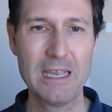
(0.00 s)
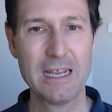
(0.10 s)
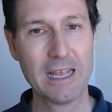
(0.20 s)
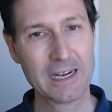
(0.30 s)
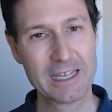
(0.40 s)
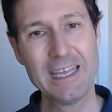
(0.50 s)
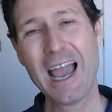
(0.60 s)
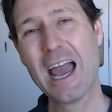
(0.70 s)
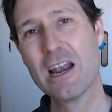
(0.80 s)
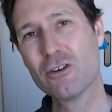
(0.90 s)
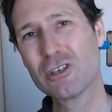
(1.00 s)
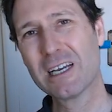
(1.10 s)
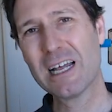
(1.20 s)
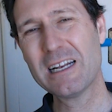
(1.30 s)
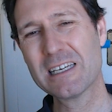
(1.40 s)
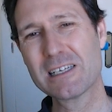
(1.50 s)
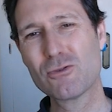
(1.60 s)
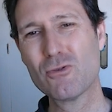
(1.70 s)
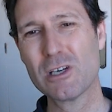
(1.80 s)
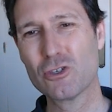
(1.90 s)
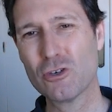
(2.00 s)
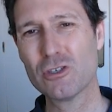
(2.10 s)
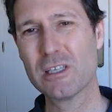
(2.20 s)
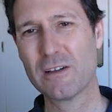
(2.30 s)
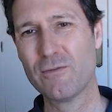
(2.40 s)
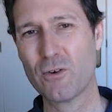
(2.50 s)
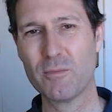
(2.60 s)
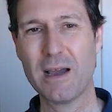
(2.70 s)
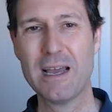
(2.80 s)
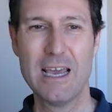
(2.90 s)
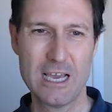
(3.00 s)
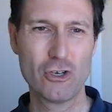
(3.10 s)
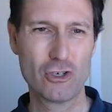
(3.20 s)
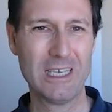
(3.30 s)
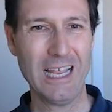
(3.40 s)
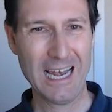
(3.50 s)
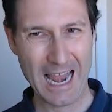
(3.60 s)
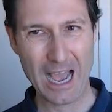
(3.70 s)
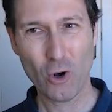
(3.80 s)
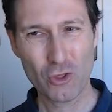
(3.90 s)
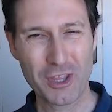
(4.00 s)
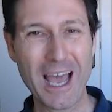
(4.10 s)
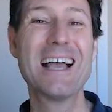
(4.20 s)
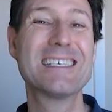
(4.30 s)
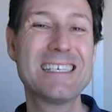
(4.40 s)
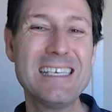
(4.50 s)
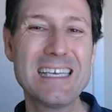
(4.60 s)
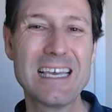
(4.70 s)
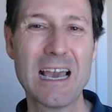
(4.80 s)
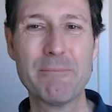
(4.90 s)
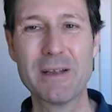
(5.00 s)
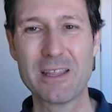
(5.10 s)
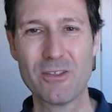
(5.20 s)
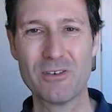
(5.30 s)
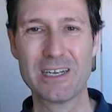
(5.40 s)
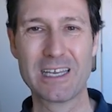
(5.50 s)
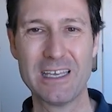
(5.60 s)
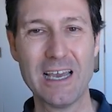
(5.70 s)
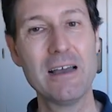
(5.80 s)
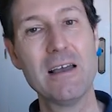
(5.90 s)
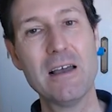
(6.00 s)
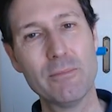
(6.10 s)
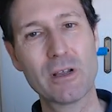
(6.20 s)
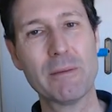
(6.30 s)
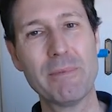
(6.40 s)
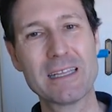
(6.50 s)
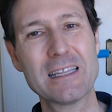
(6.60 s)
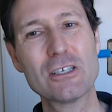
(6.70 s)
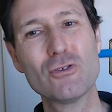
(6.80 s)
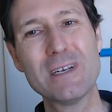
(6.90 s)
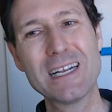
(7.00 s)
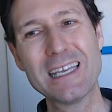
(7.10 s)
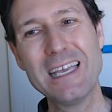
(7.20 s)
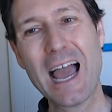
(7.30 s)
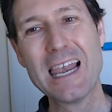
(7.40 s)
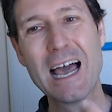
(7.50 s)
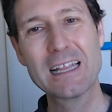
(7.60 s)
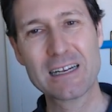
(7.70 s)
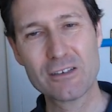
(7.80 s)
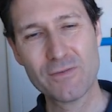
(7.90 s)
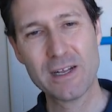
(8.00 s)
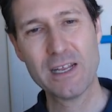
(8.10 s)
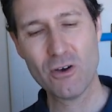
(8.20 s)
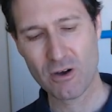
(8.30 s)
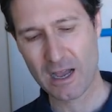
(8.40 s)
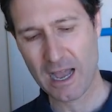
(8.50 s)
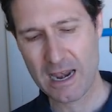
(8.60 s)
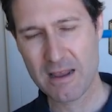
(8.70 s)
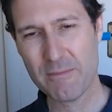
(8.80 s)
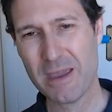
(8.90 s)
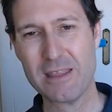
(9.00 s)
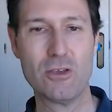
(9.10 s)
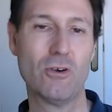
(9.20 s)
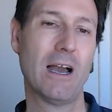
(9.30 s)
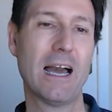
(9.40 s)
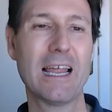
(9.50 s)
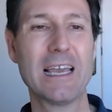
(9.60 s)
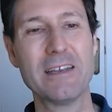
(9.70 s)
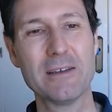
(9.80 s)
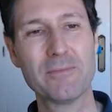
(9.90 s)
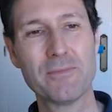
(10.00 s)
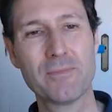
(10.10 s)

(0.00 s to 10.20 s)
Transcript: Y la energía no se crea ni se destruye, solo se transforma. Eso sí, la gota sí que ha perdido energía, porque parte de su energía la ha transferido al medio, al aire.